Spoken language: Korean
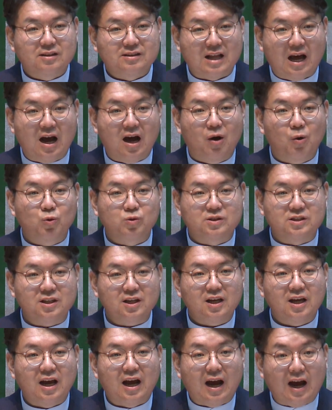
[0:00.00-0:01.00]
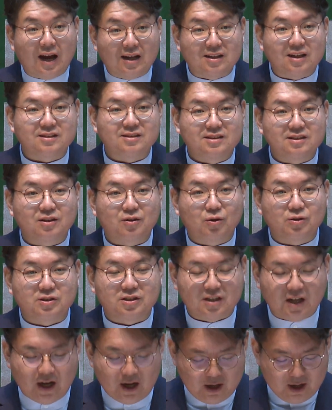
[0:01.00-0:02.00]
나오지 않았을
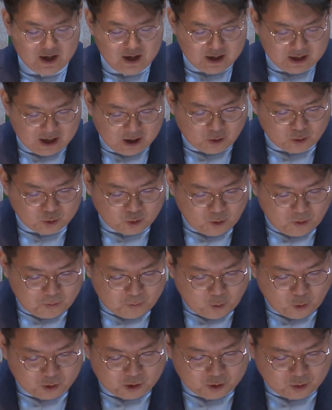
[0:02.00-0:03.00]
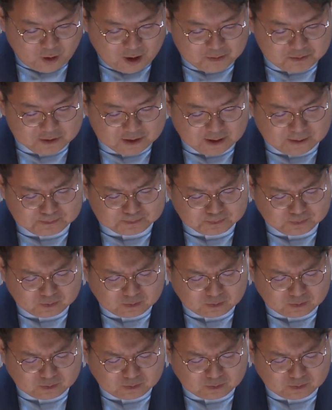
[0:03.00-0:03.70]
것이다라고도 보기도 합니다.